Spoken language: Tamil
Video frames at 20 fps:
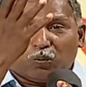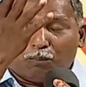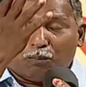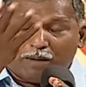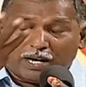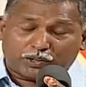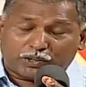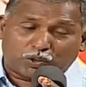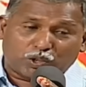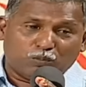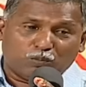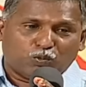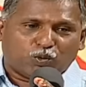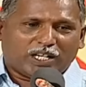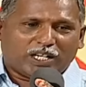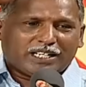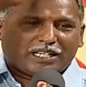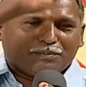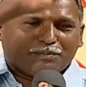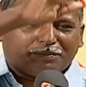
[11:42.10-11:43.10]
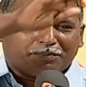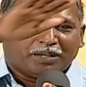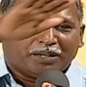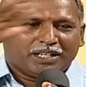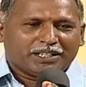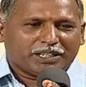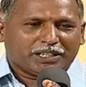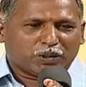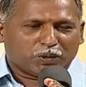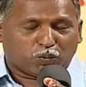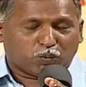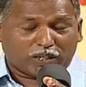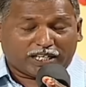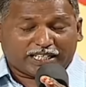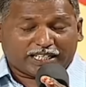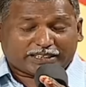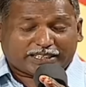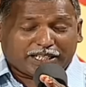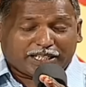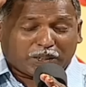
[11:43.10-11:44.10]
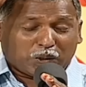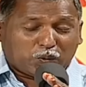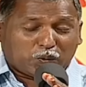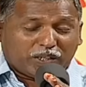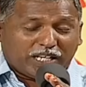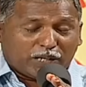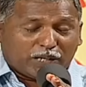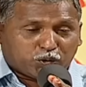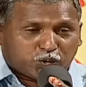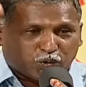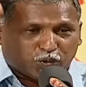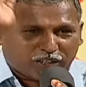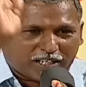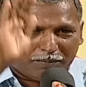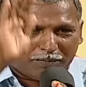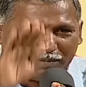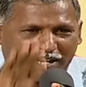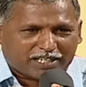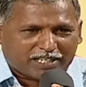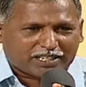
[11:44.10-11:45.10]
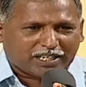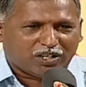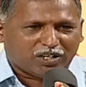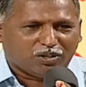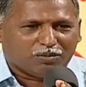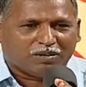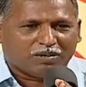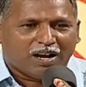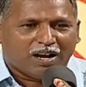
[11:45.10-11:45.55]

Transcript: மற்றும் உலகம் உலகத்தில் இருக்கக்கூடிய அத்துணை மக்களும்